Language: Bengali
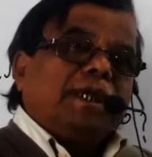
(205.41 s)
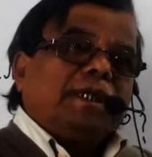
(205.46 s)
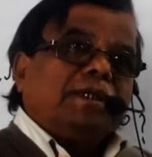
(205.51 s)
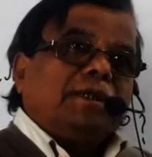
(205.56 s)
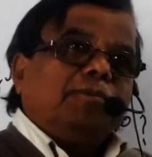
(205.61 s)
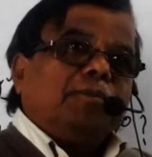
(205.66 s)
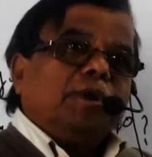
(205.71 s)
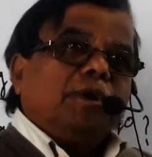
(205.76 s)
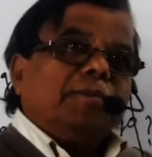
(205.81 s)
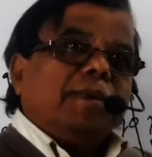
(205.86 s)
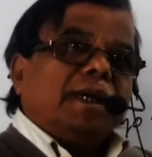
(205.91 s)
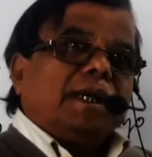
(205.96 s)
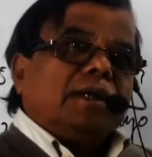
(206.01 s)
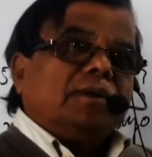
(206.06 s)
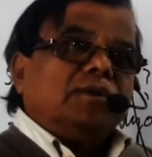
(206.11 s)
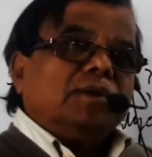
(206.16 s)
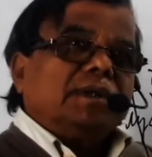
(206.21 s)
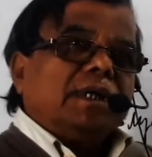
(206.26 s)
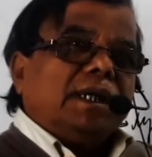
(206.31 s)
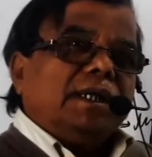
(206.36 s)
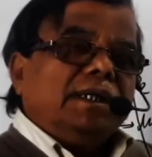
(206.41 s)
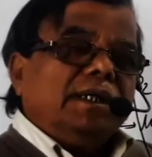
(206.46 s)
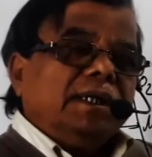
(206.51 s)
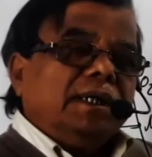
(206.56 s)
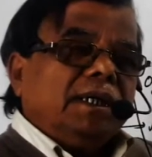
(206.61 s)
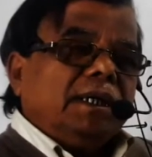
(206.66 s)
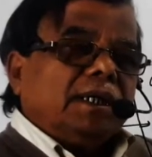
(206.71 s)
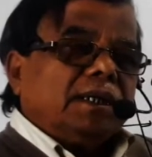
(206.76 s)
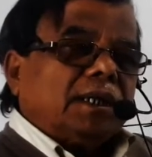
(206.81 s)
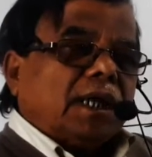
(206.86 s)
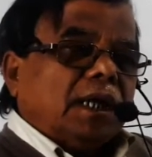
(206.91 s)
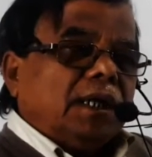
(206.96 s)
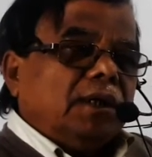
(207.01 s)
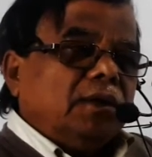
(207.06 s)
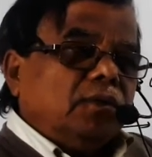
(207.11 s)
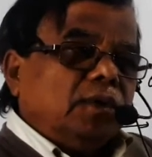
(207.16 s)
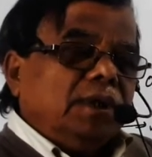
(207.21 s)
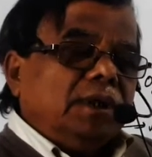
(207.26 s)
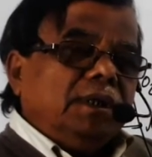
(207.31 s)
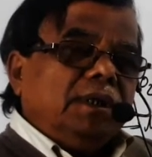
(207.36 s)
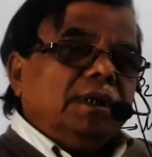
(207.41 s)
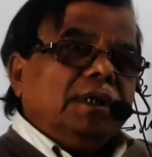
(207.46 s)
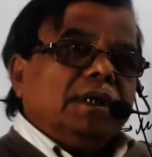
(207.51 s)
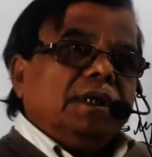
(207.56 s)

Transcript: পদার্থের পরিমাণটা যদি জানি তাহলে ওই